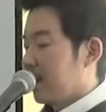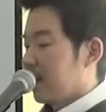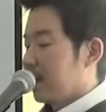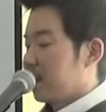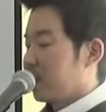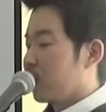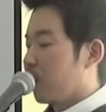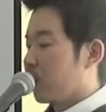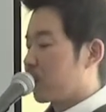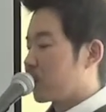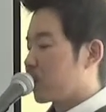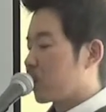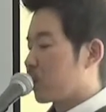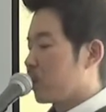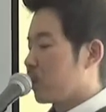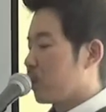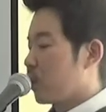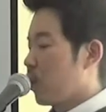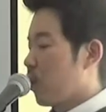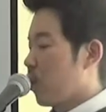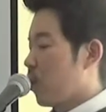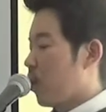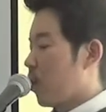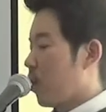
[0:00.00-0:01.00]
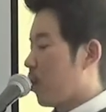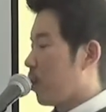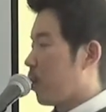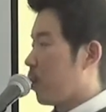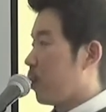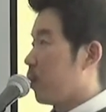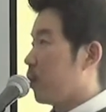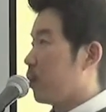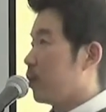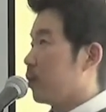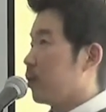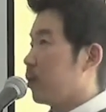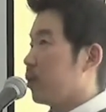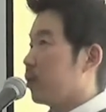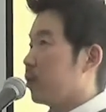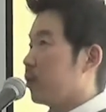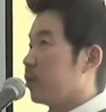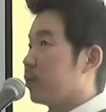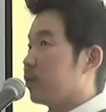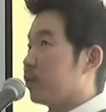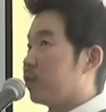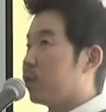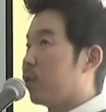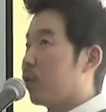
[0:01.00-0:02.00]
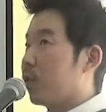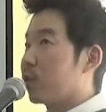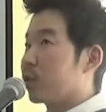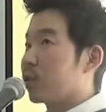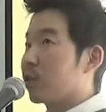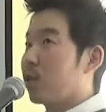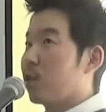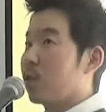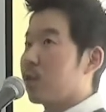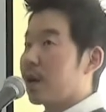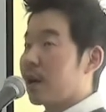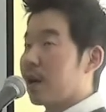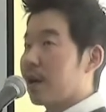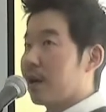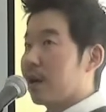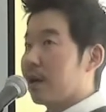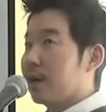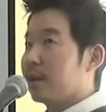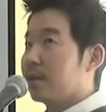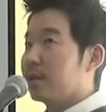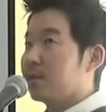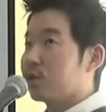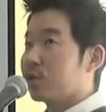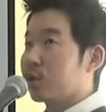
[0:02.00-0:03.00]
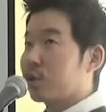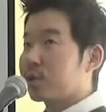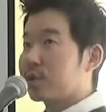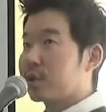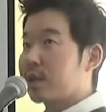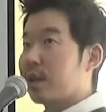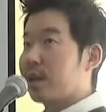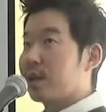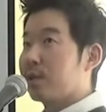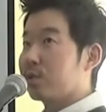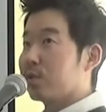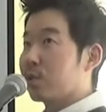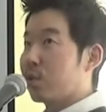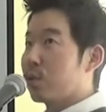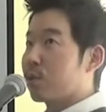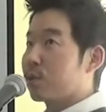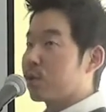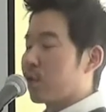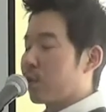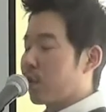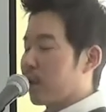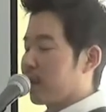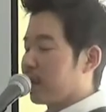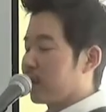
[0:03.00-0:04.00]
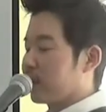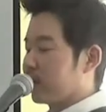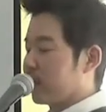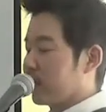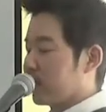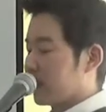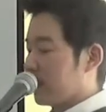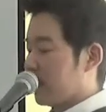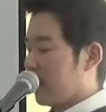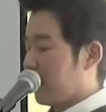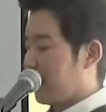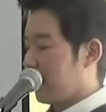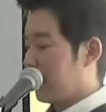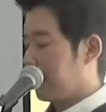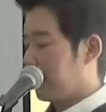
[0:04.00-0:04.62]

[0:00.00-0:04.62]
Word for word: 独身の同僚が、女性同僚がいるんですね。